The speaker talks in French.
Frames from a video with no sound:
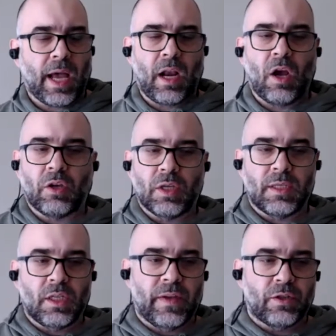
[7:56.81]
Alors que
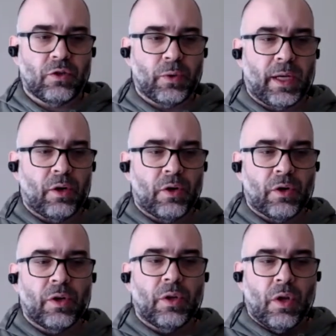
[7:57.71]
si je fais du trailer
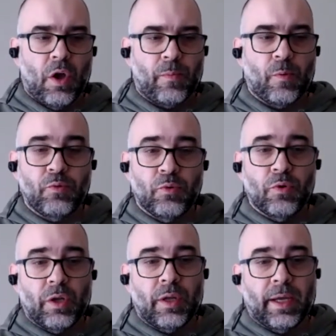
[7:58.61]
un peu plus
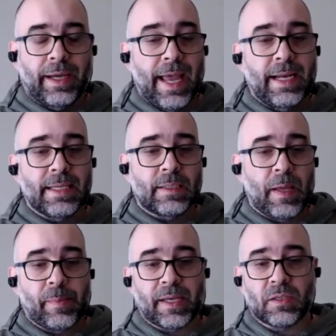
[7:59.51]
euh, réaliste, puis
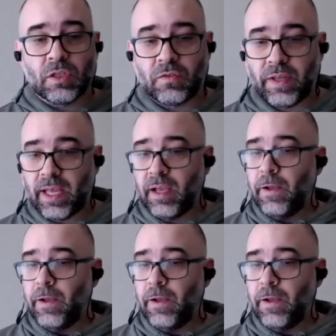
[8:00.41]
après ça, je fais